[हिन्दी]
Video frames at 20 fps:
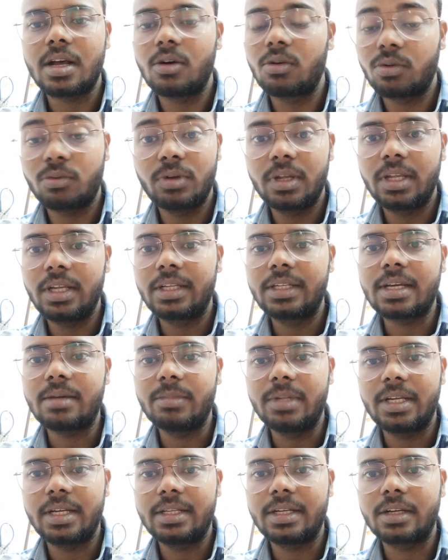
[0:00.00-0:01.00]
और वही
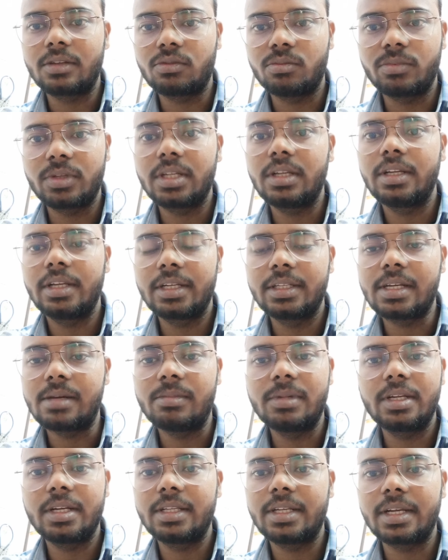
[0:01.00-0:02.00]
एग्ज़ाम लिया जाएगा तुमसे
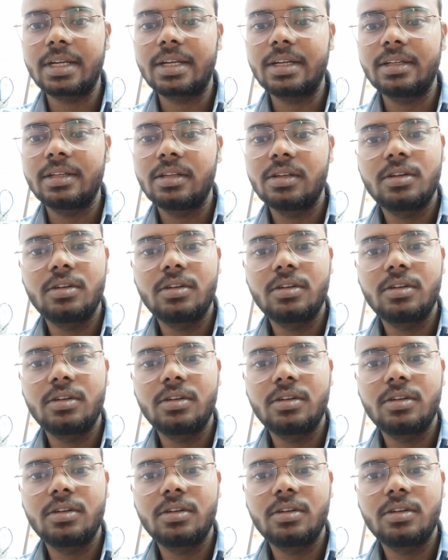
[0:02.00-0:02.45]
एग्ज़ाम लिया जाएगा